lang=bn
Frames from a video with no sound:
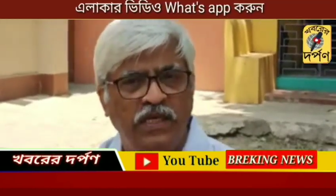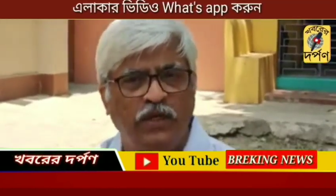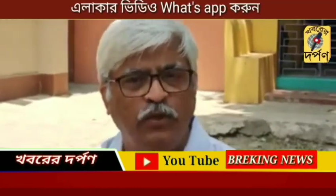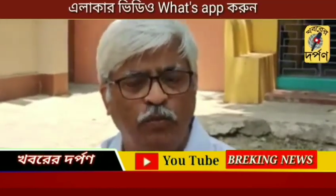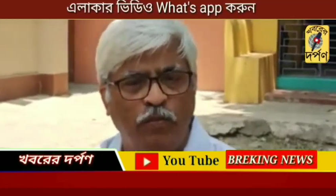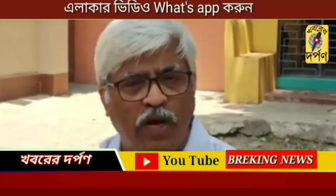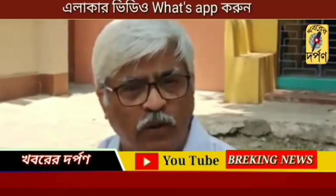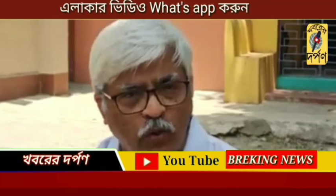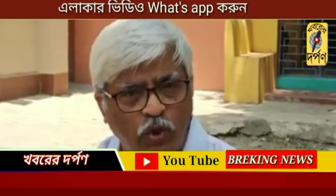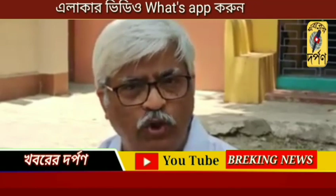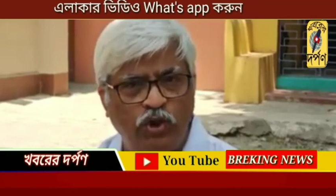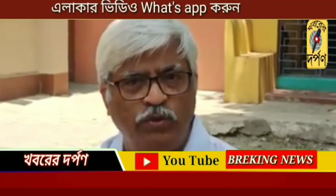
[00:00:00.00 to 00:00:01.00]
কিন্তু
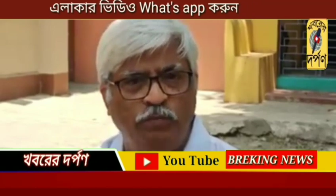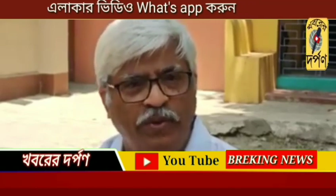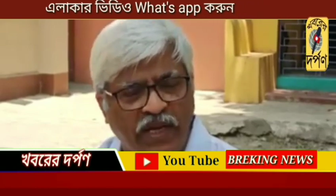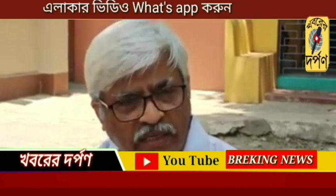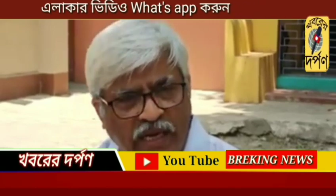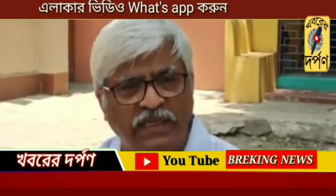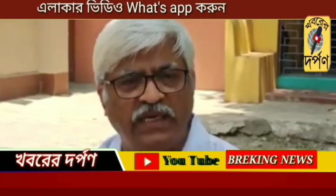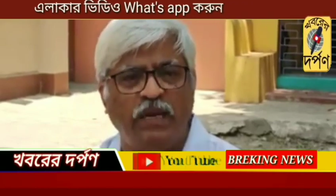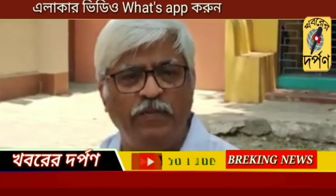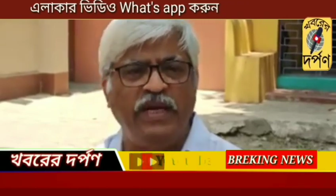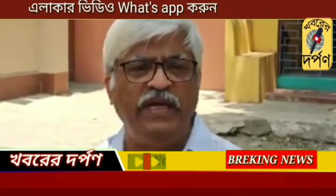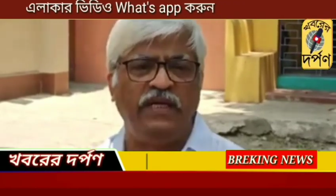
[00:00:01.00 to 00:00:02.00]
মানুষ
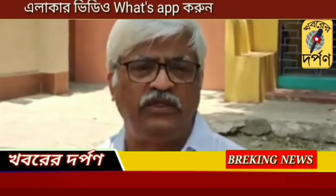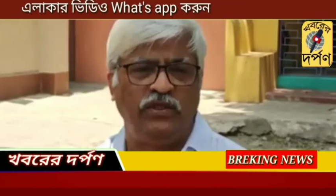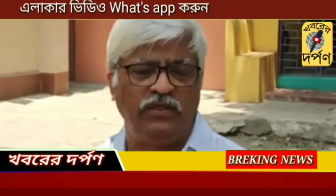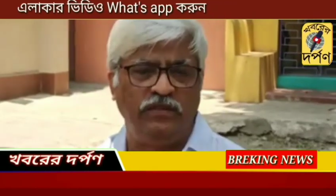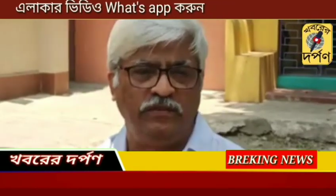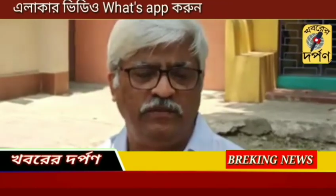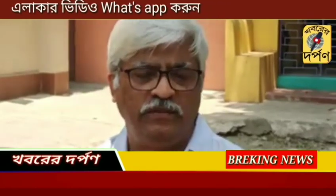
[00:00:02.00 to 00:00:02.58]
বিজ্ঞানটাকে মেনে নিয়েছেন